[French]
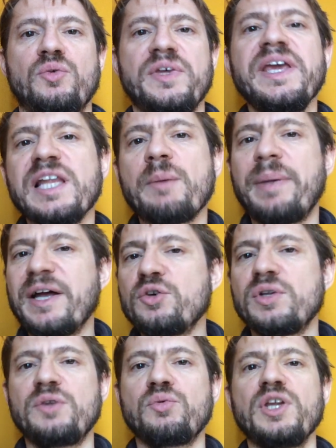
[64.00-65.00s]
le figuier n'a pas
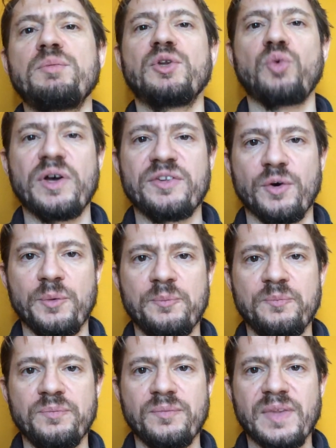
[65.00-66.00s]
donné de fruits depuis trois ans.
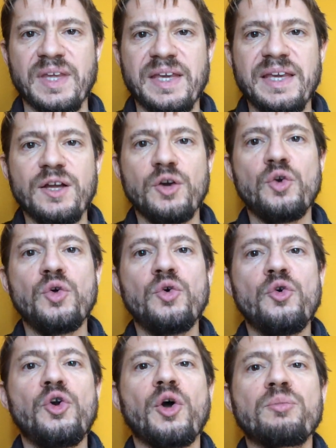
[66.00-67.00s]

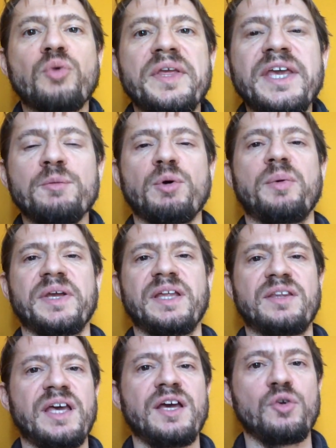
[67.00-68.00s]
Le, l'employé, le
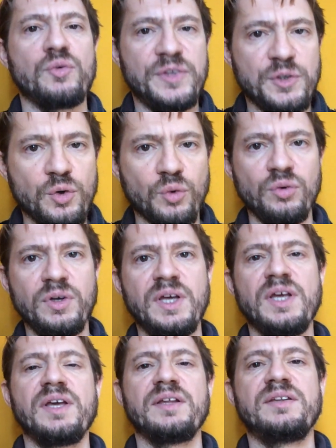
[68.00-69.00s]
propriétaire, le vigneron,
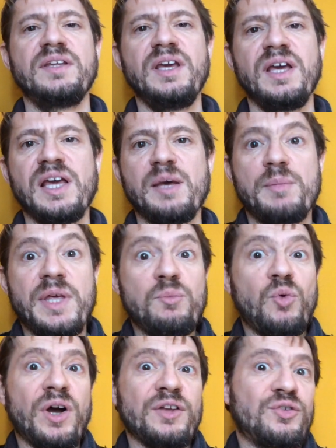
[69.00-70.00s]
dit Mais
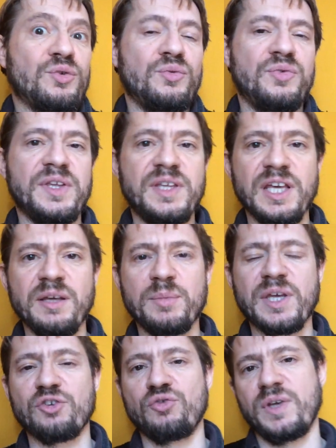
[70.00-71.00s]
moi, ce figuier, eh
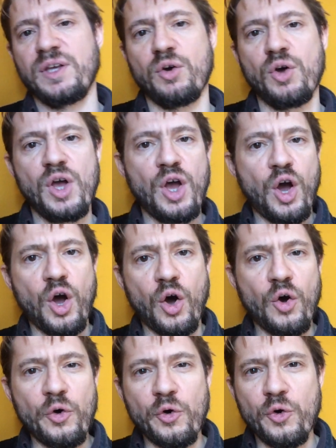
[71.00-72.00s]
bien, je vais euh,
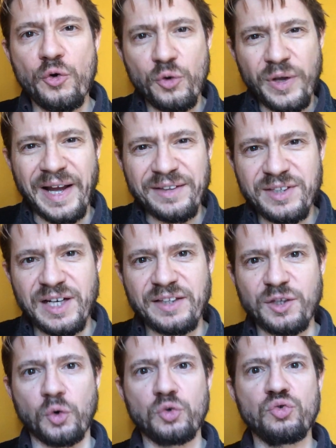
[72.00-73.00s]
euh, gratter la
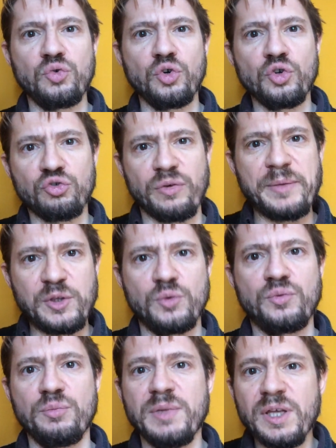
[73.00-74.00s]
terre autour, je vais mettre du
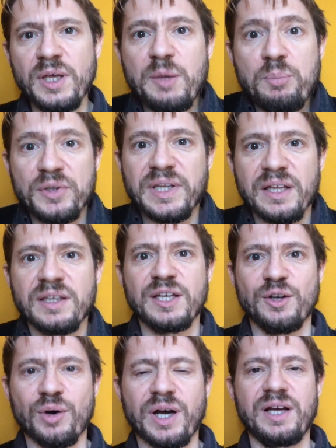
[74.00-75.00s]
fumier et peut-être
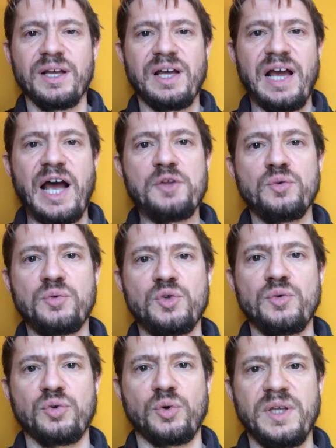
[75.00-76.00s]
qu'il aura à nouveau
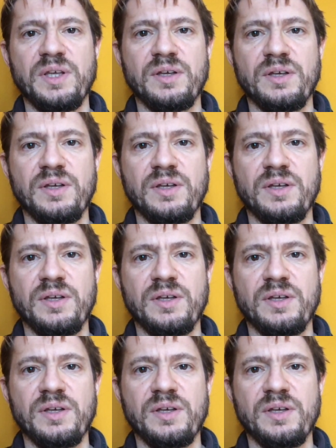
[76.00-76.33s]
du fruit.